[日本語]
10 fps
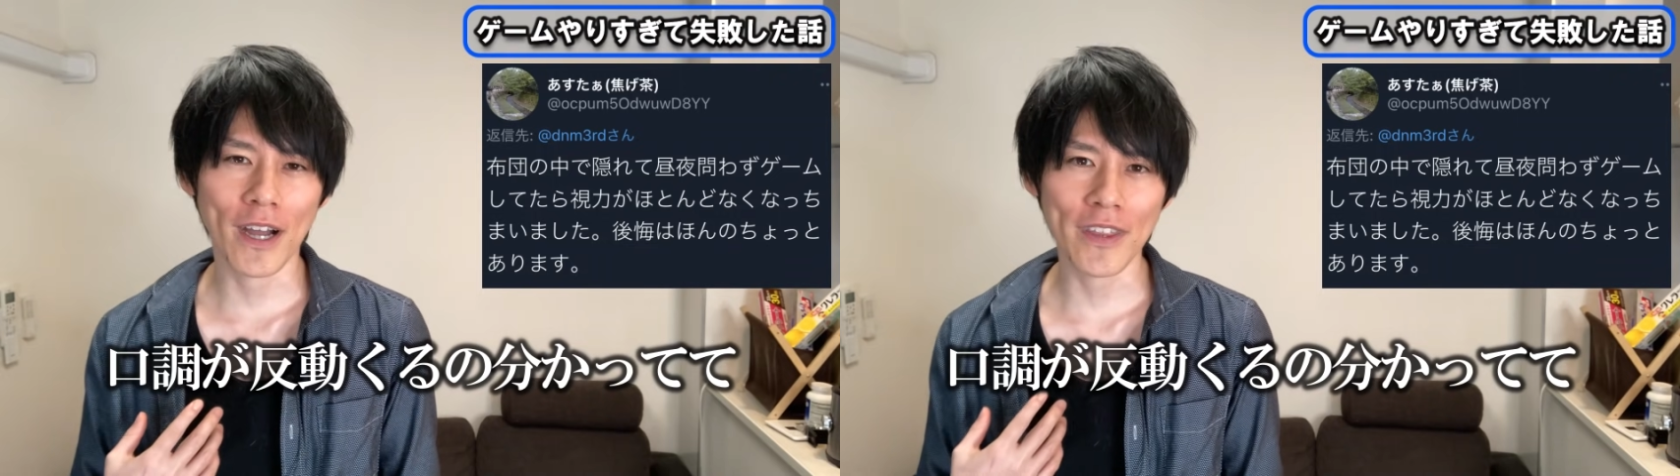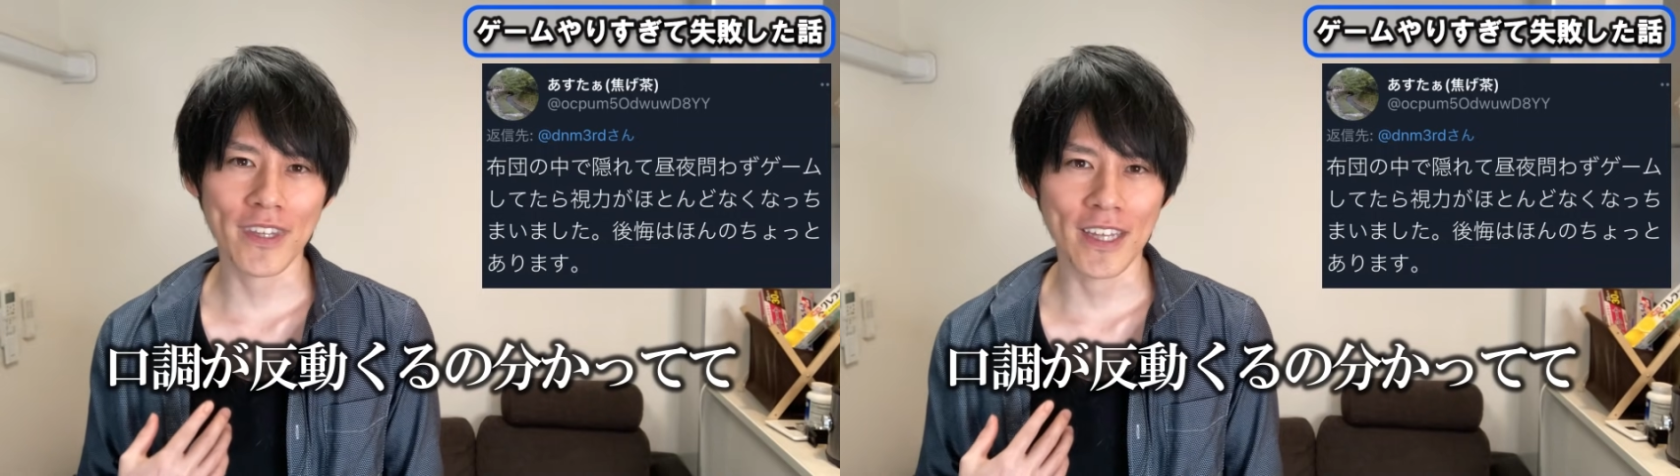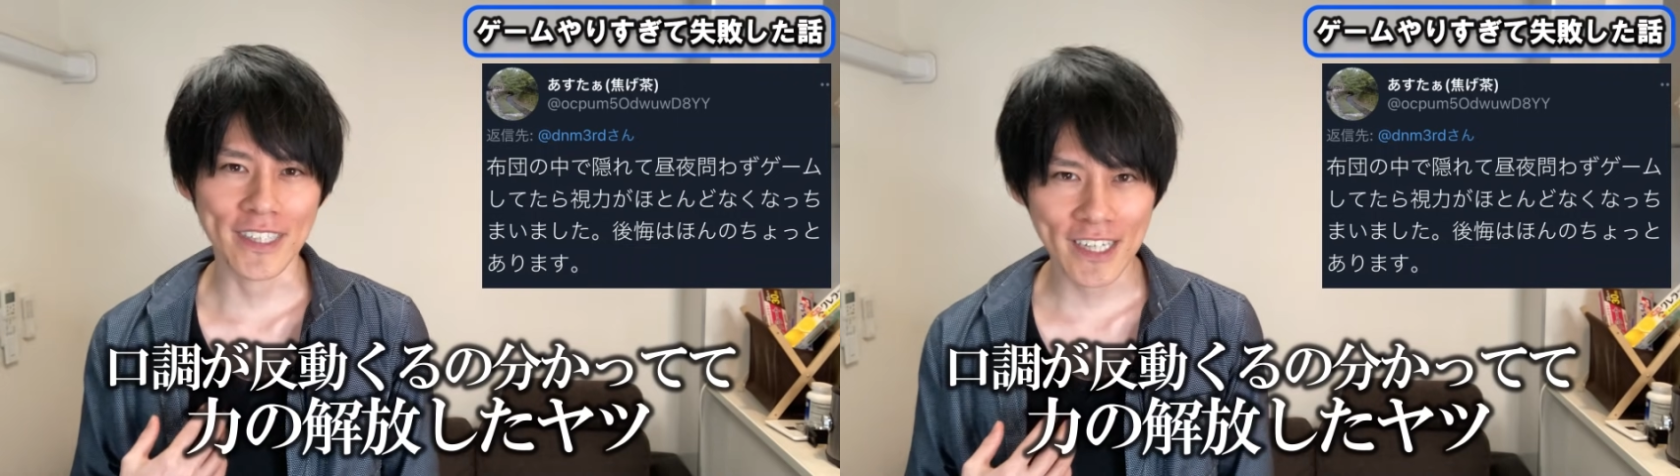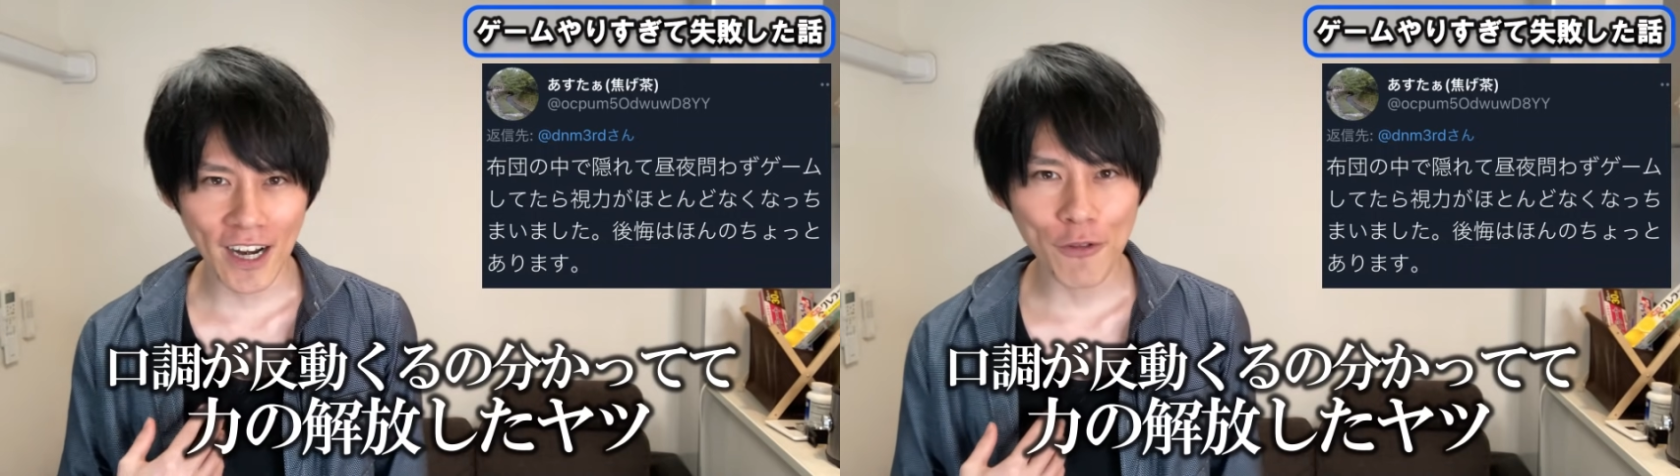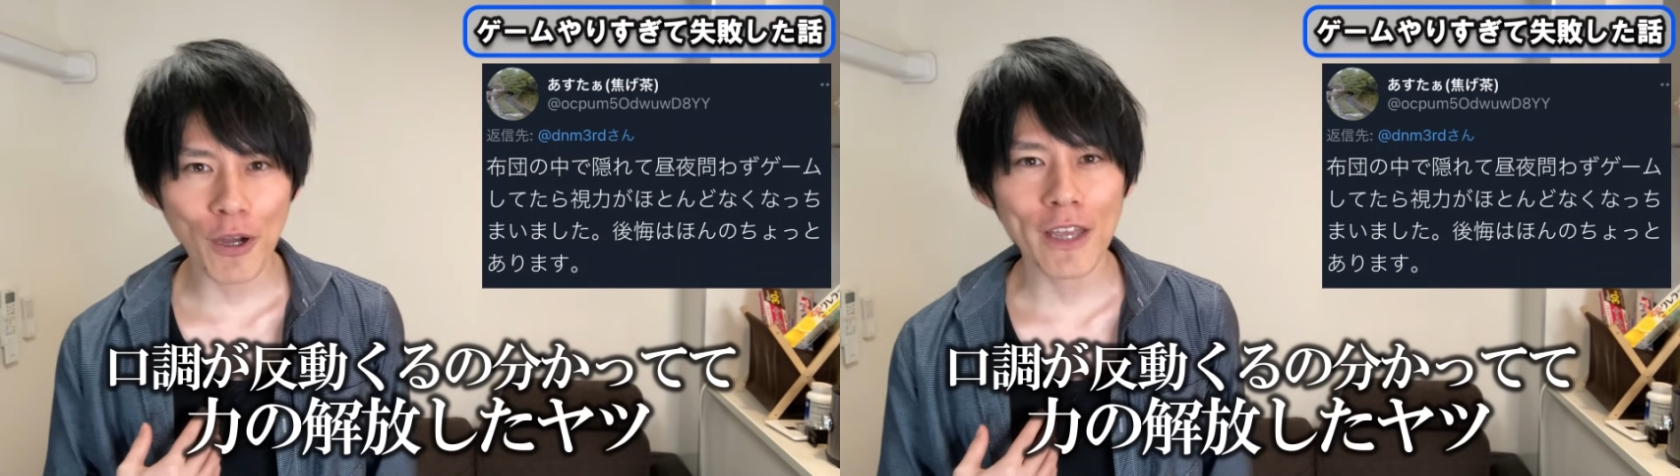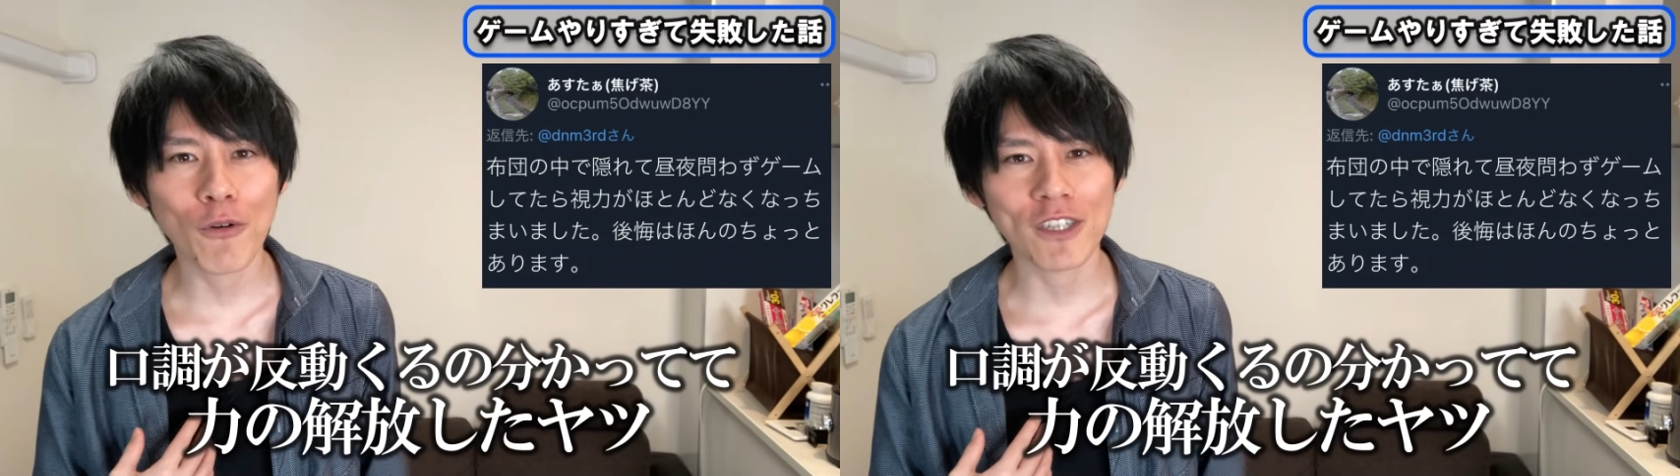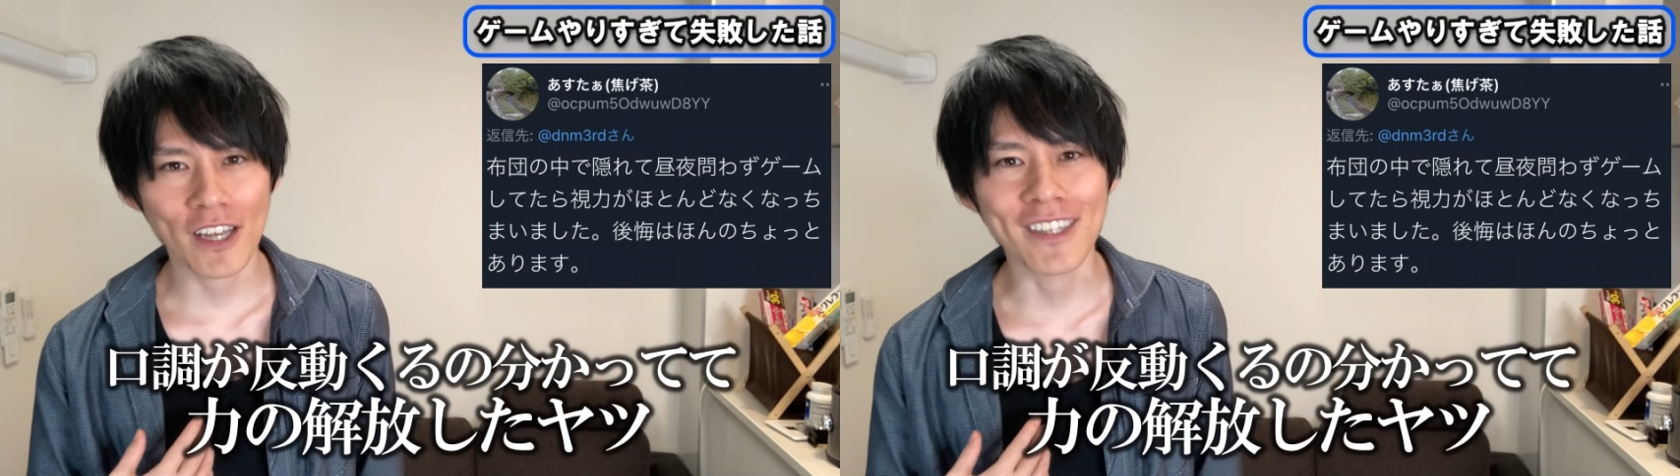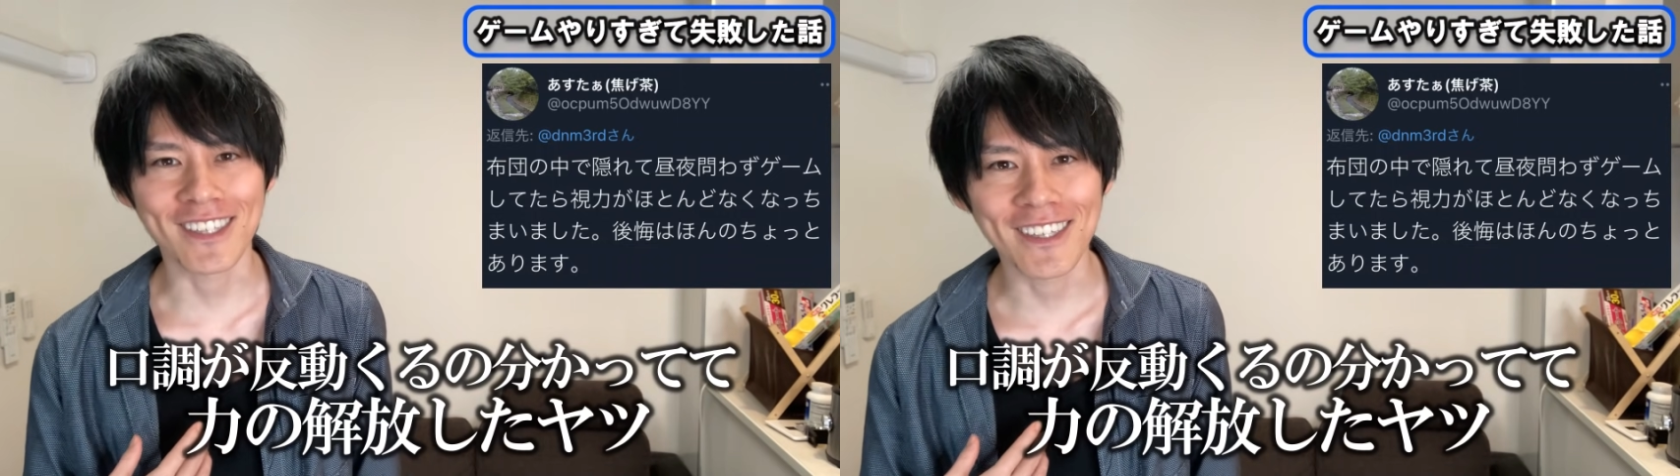かってて力の解放した
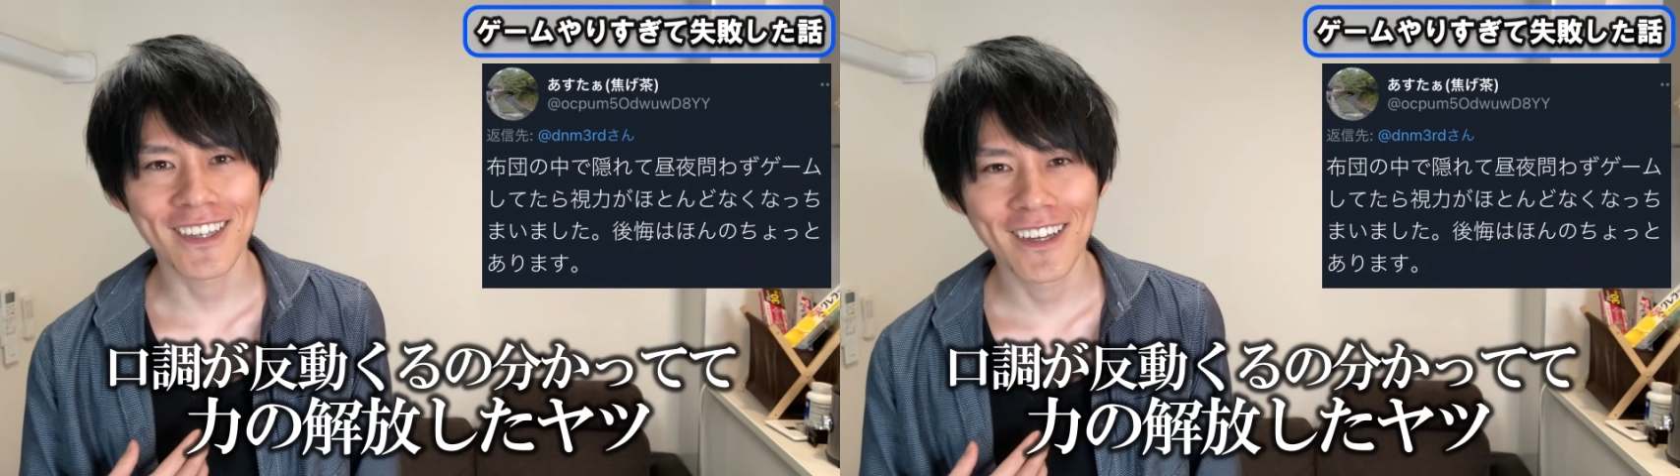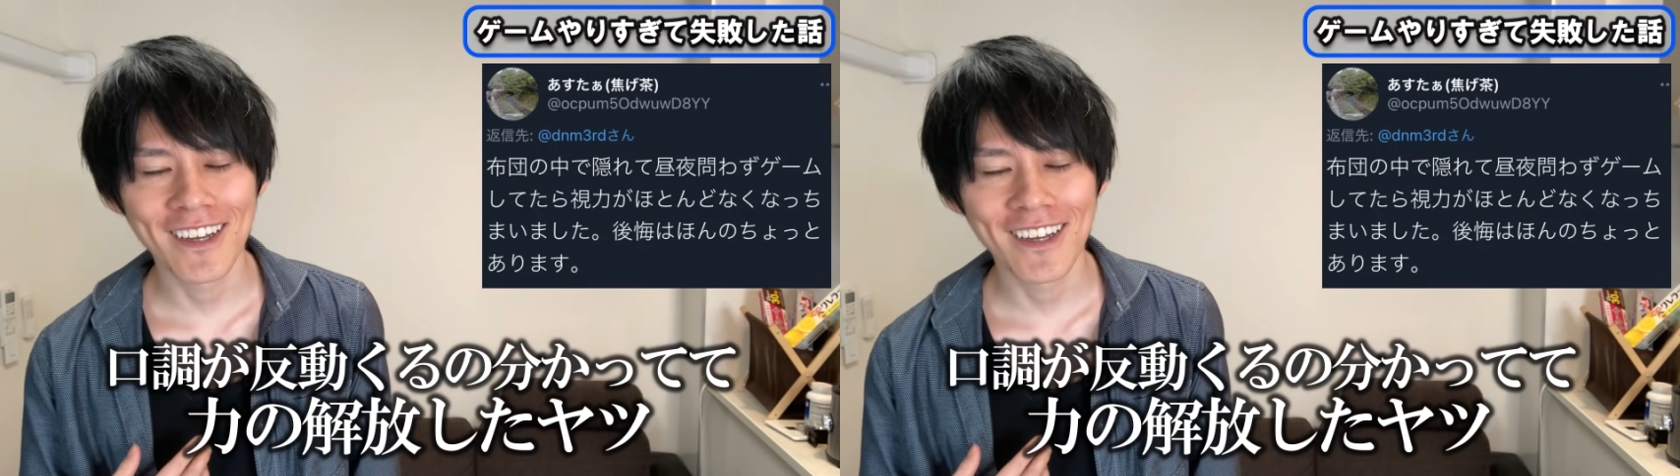やつ。